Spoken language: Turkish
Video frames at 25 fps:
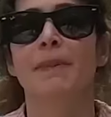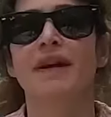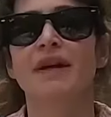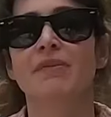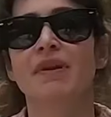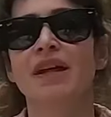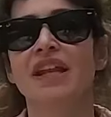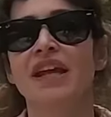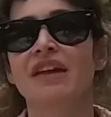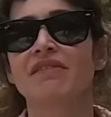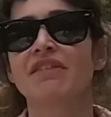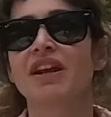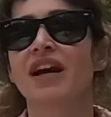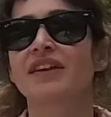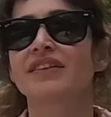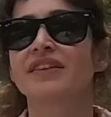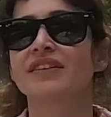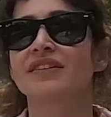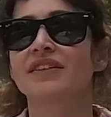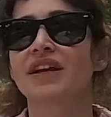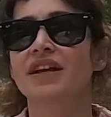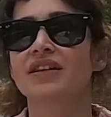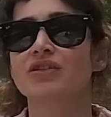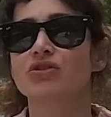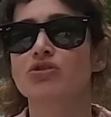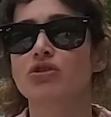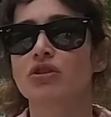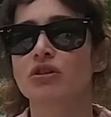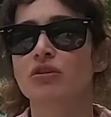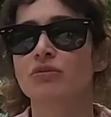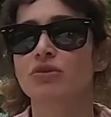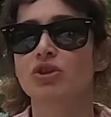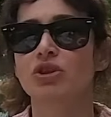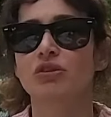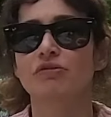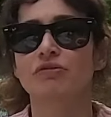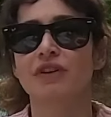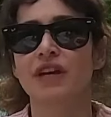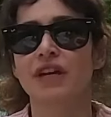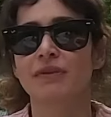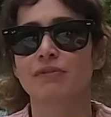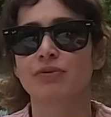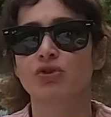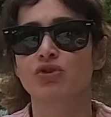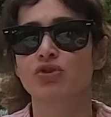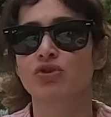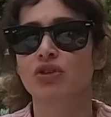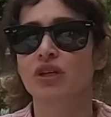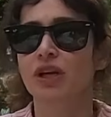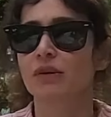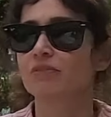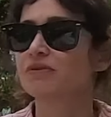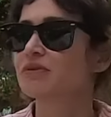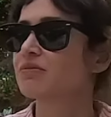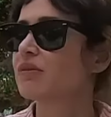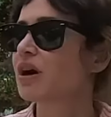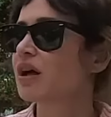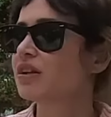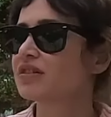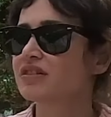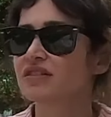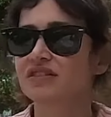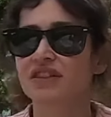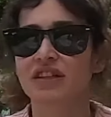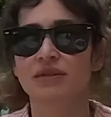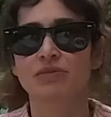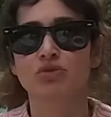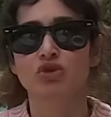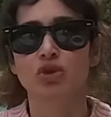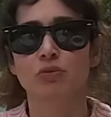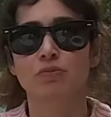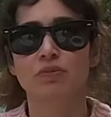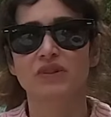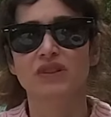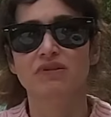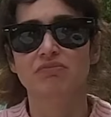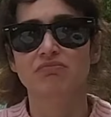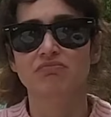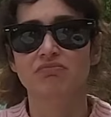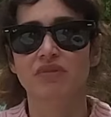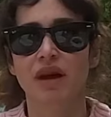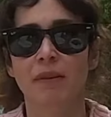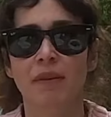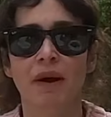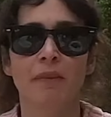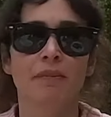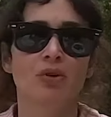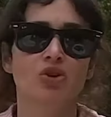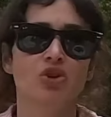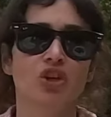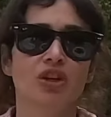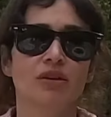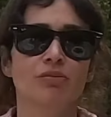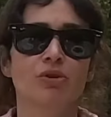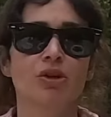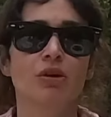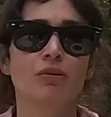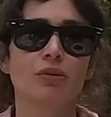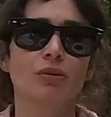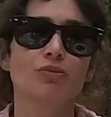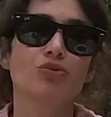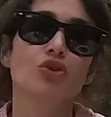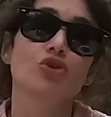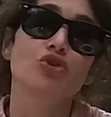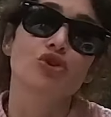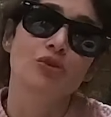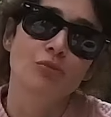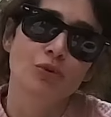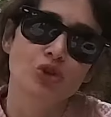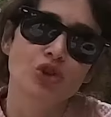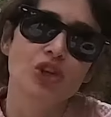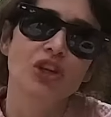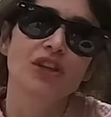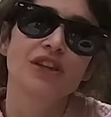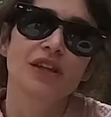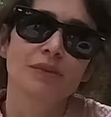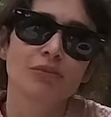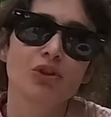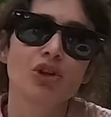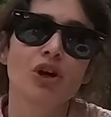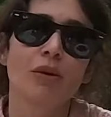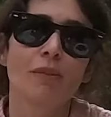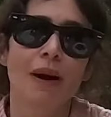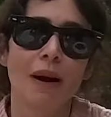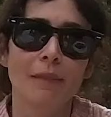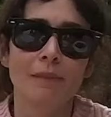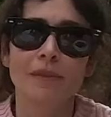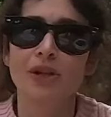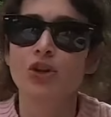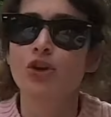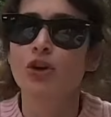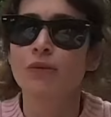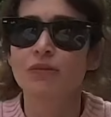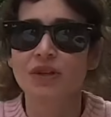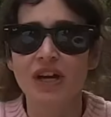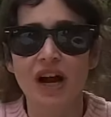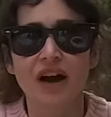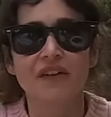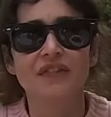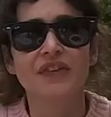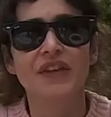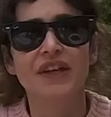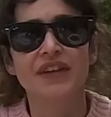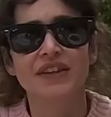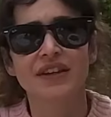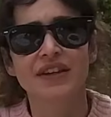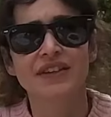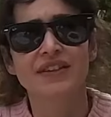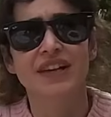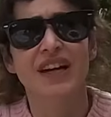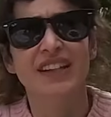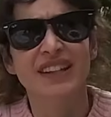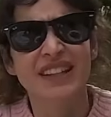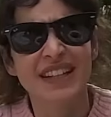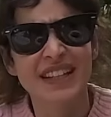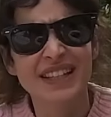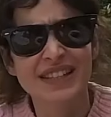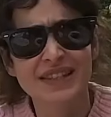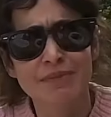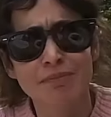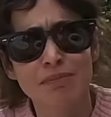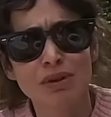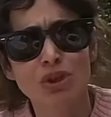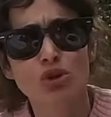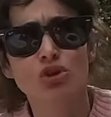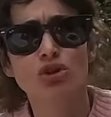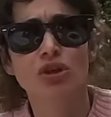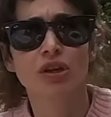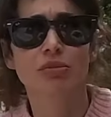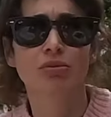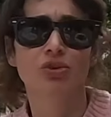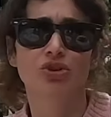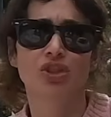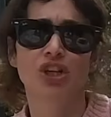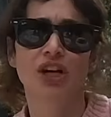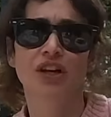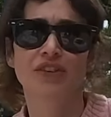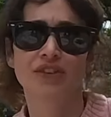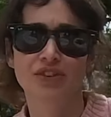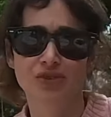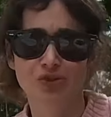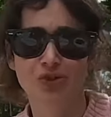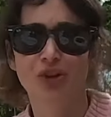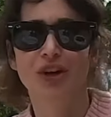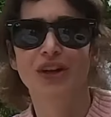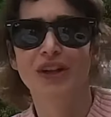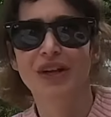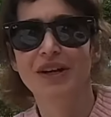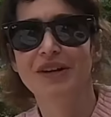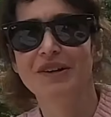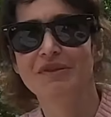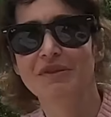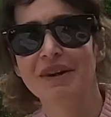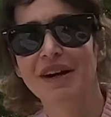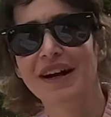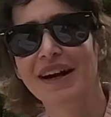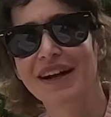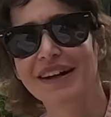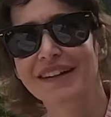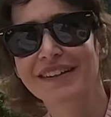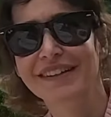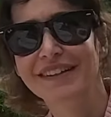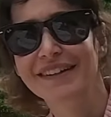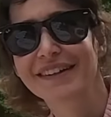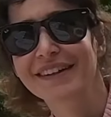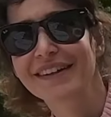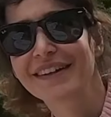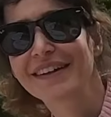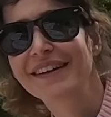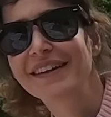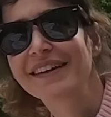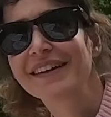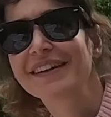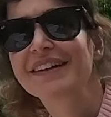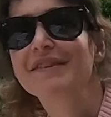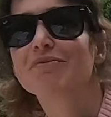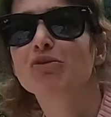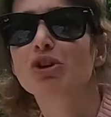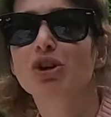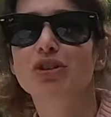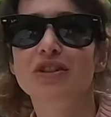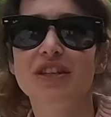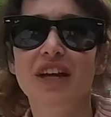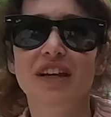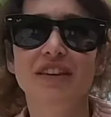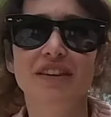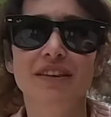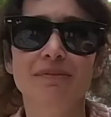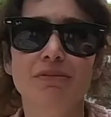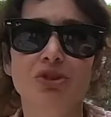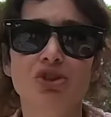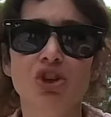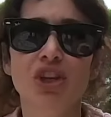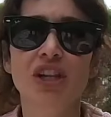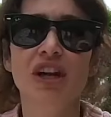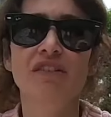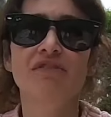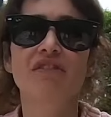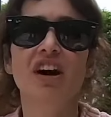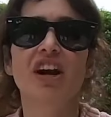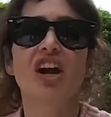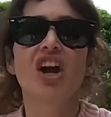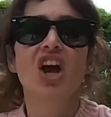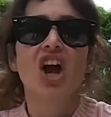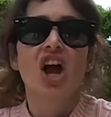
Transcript: Peki ben evlendikten sonra böyle fake bir düğün yaptım, altınlarımı topladım. Hemen boşanabiliyor muyum? Sonuçta boşanılabiliyor. Ben biliyorum ki Hamdi Ateizi bir günde boşandı şu an aklıma geldi. Evet. 24 saatte boşanan var.